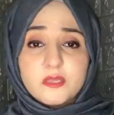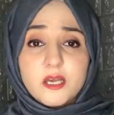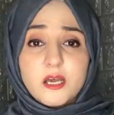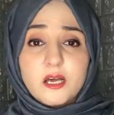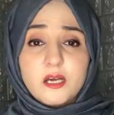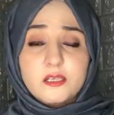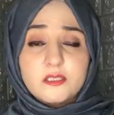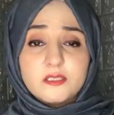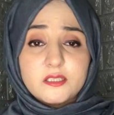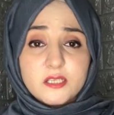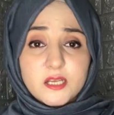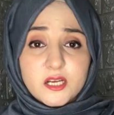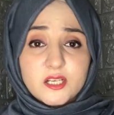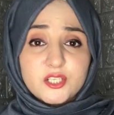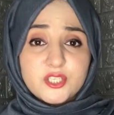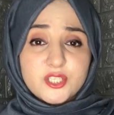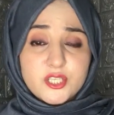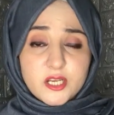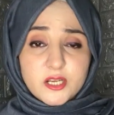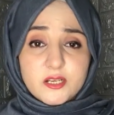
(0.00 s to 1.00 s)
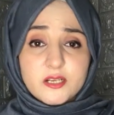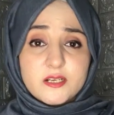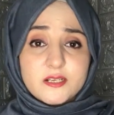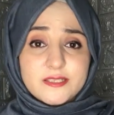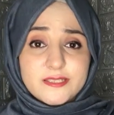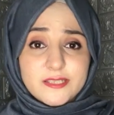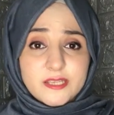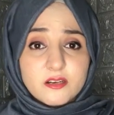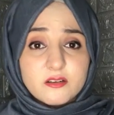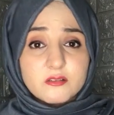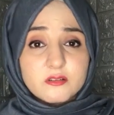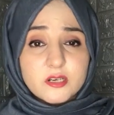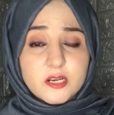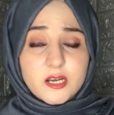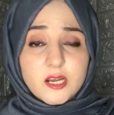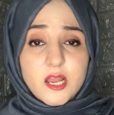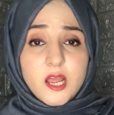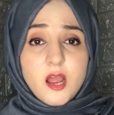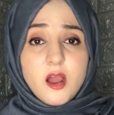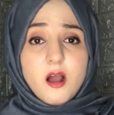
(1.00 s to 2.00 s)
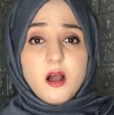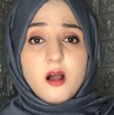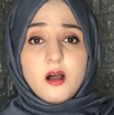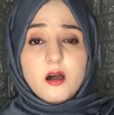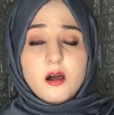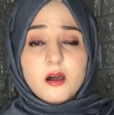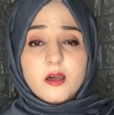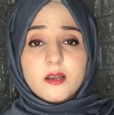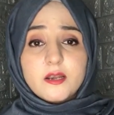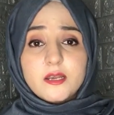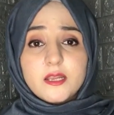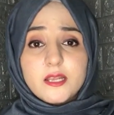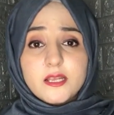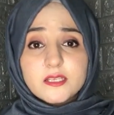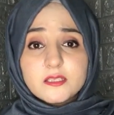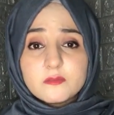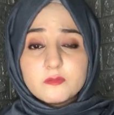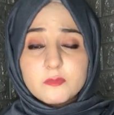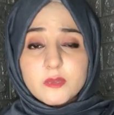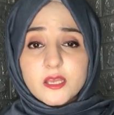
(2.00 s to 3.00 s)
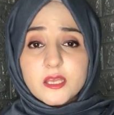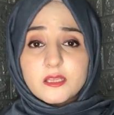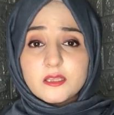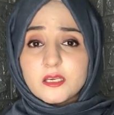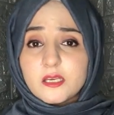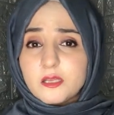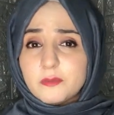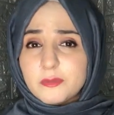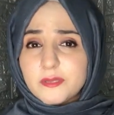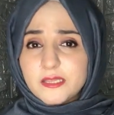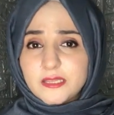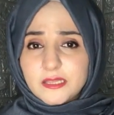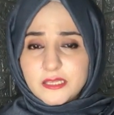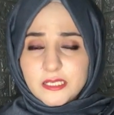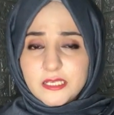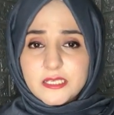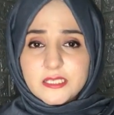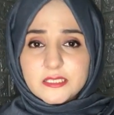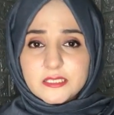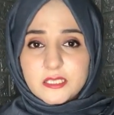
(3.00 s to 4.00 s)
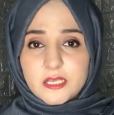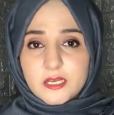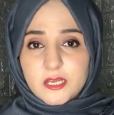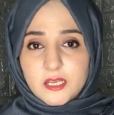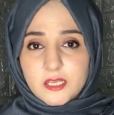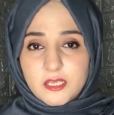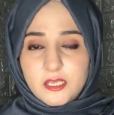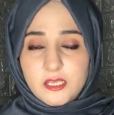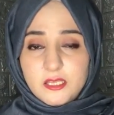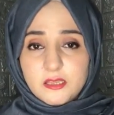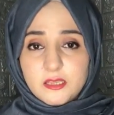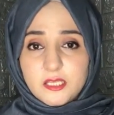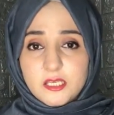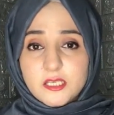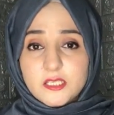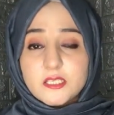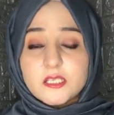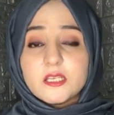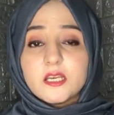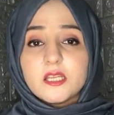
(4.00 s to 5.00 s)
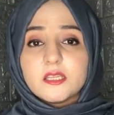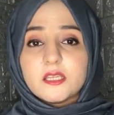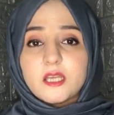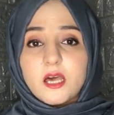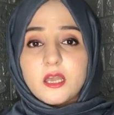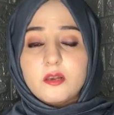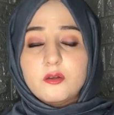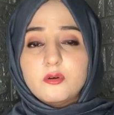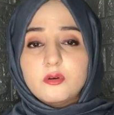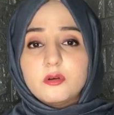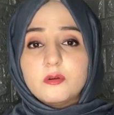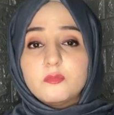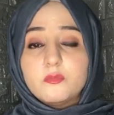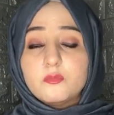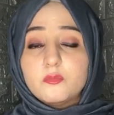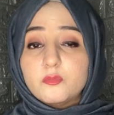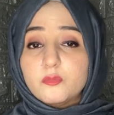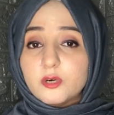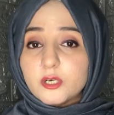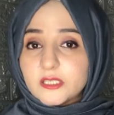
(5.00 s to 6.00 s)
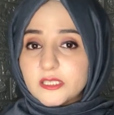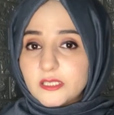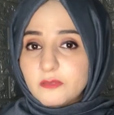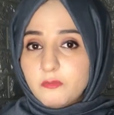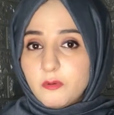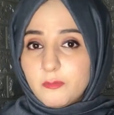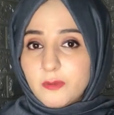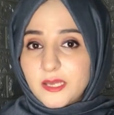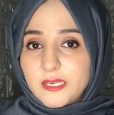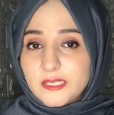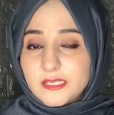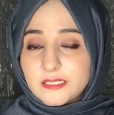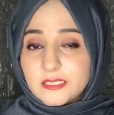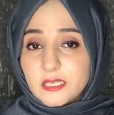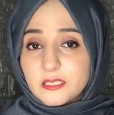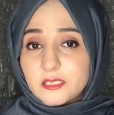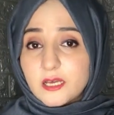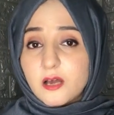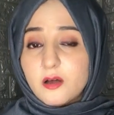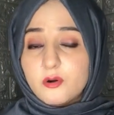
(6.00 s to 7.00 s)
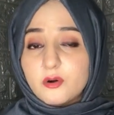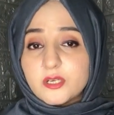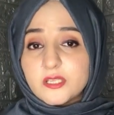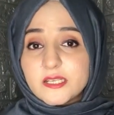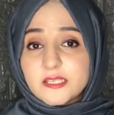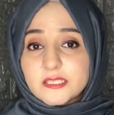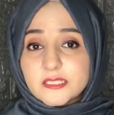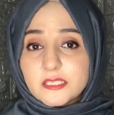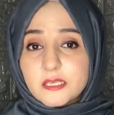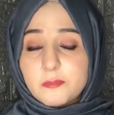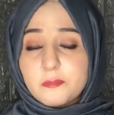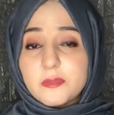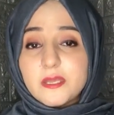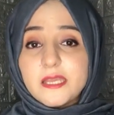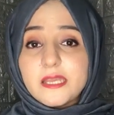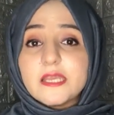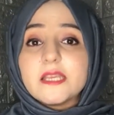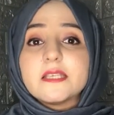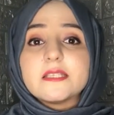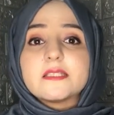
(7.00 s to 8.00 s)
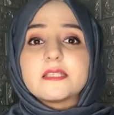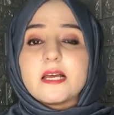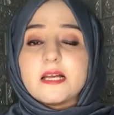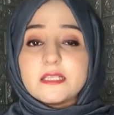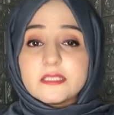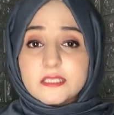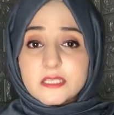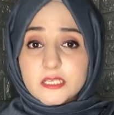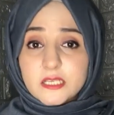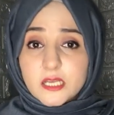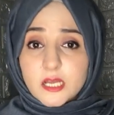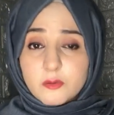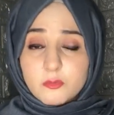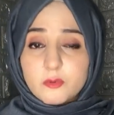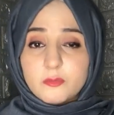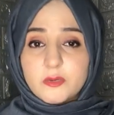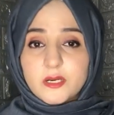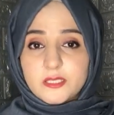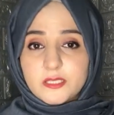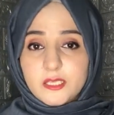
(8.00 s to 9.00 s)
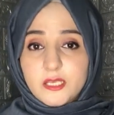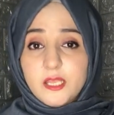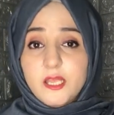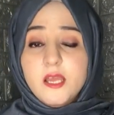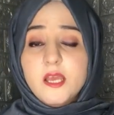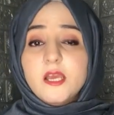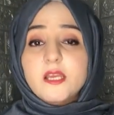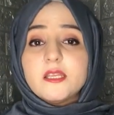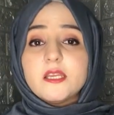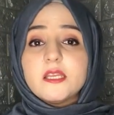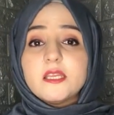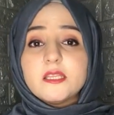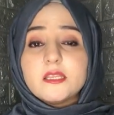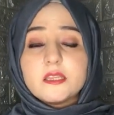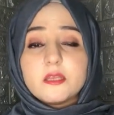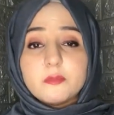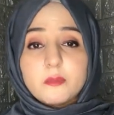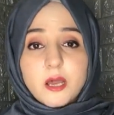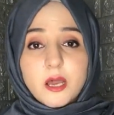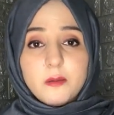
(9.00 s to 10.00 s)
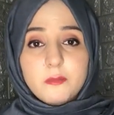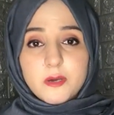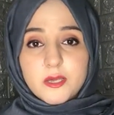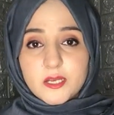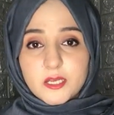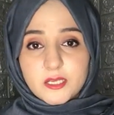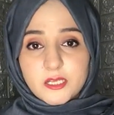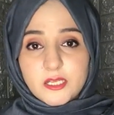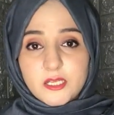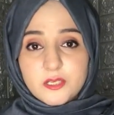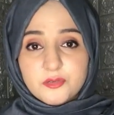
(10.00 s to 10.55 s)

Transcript: था ठग शेखर सेंट्रल और इसमें तकरीबन 30 अरकान थे जिनका ताल्लुक मुख्तलिफ ममालिक से था और ये सब 21 साल से कम उम्र थे यानी तमाम अरकान